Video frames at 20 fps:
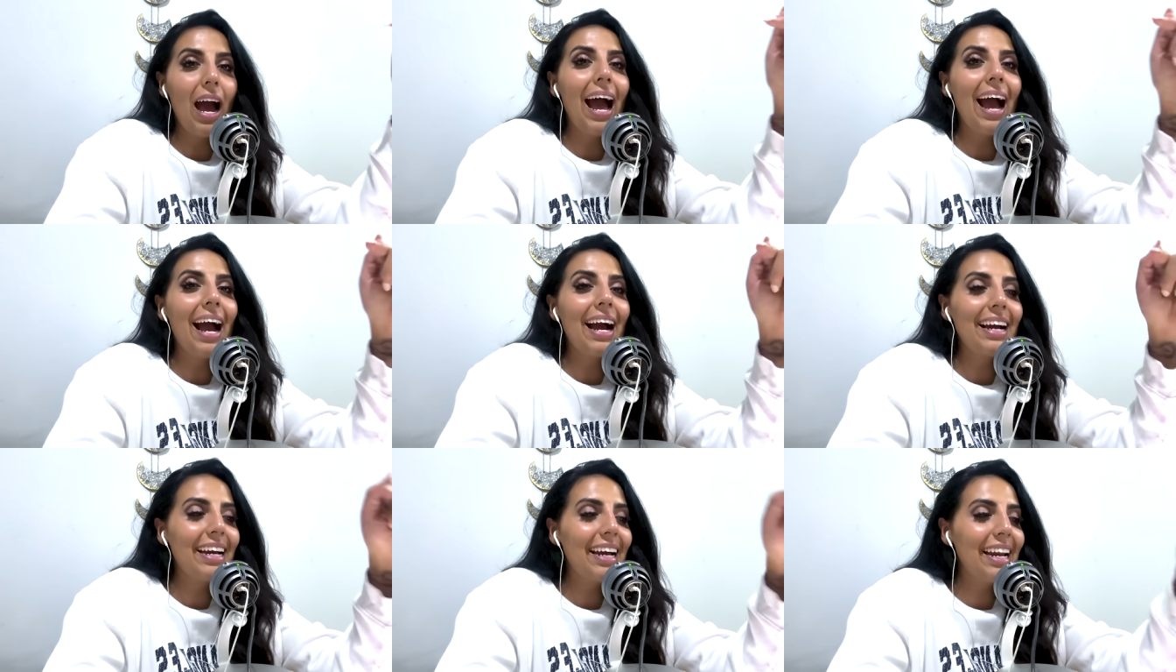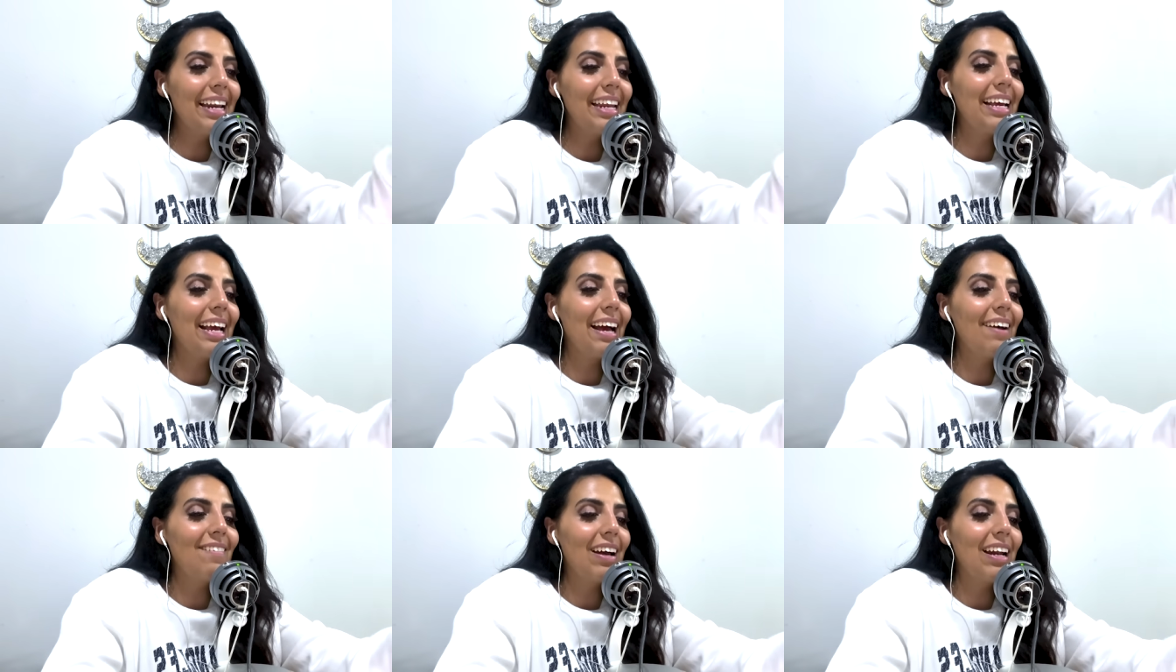
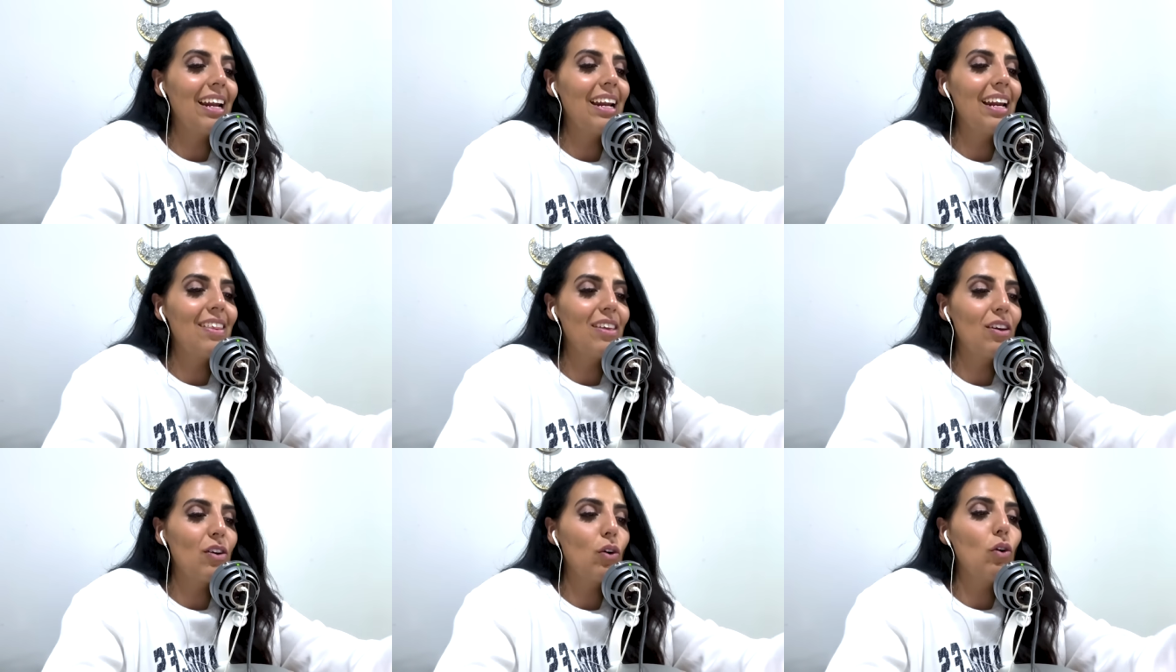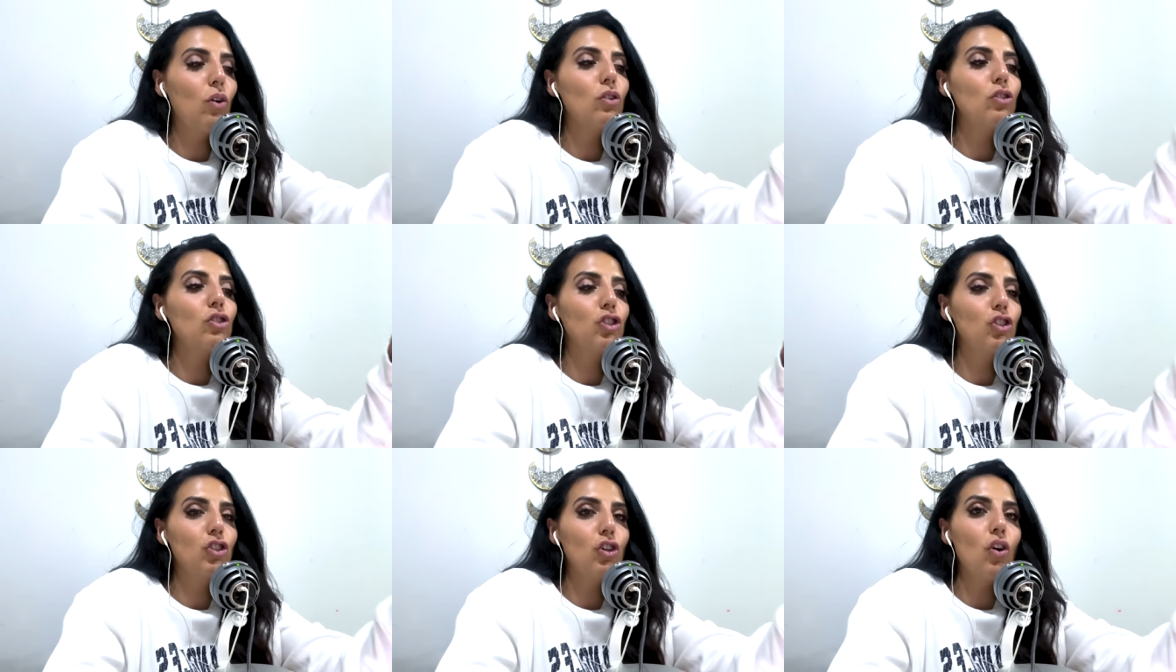Angélica Vale le dijo,
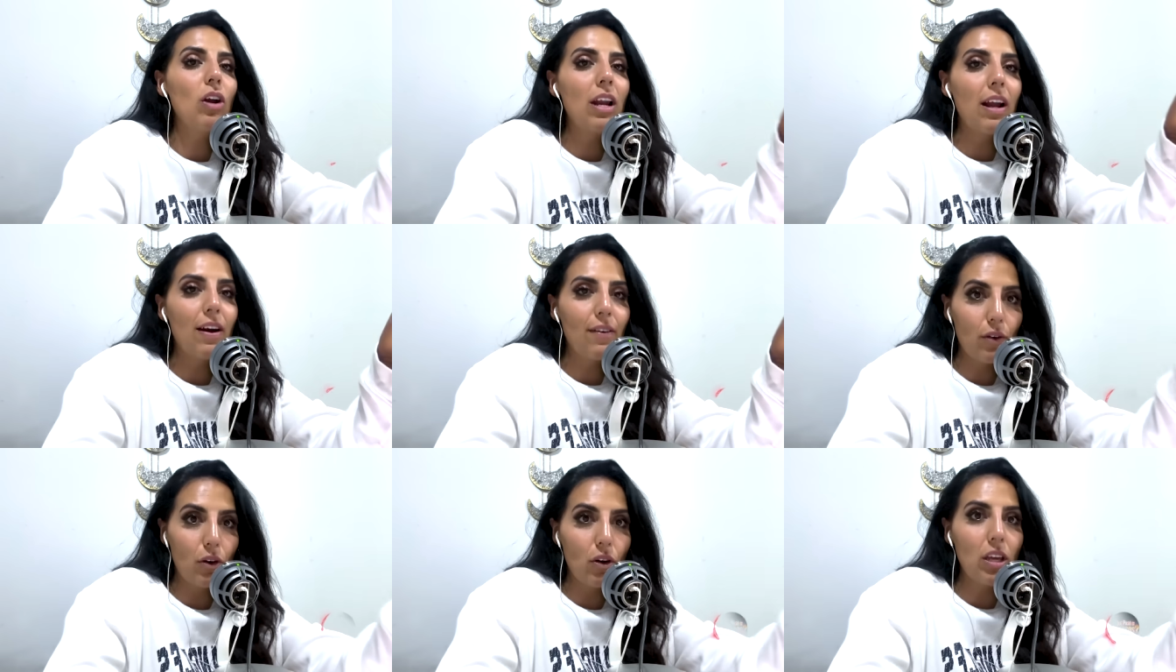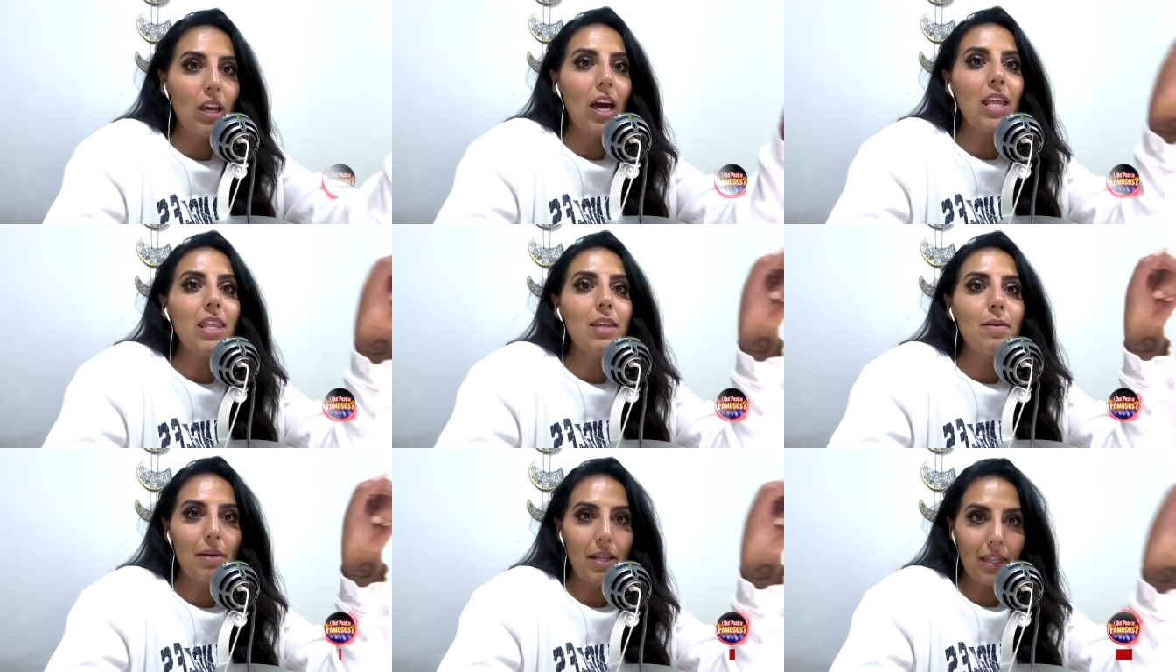yo la voy a
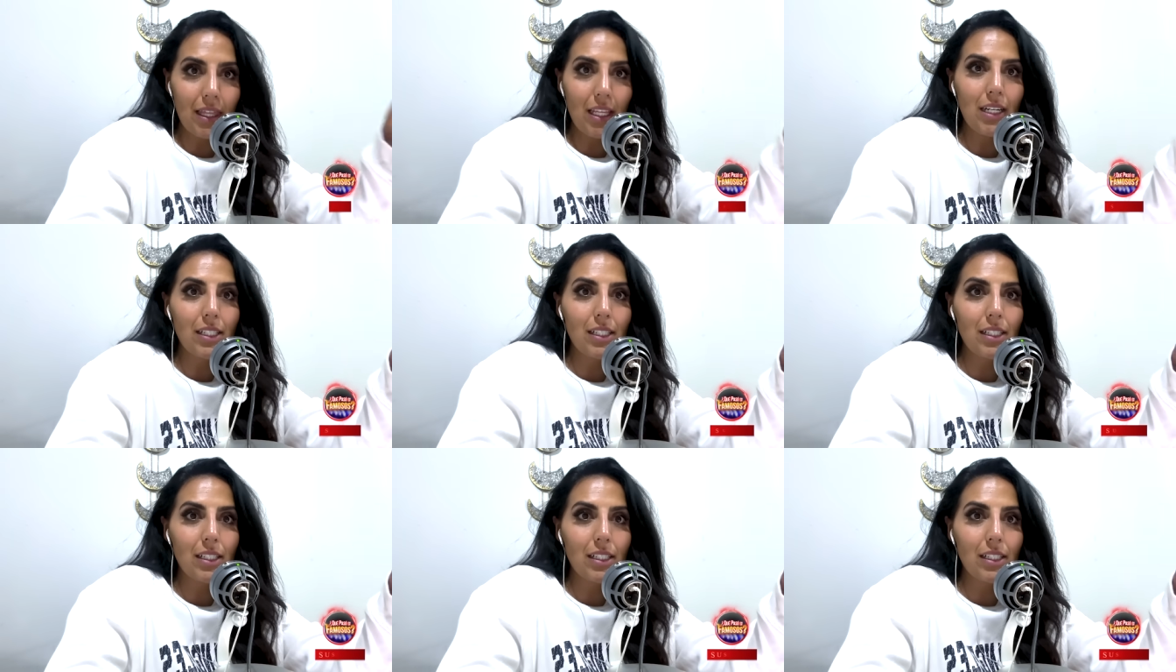demandar.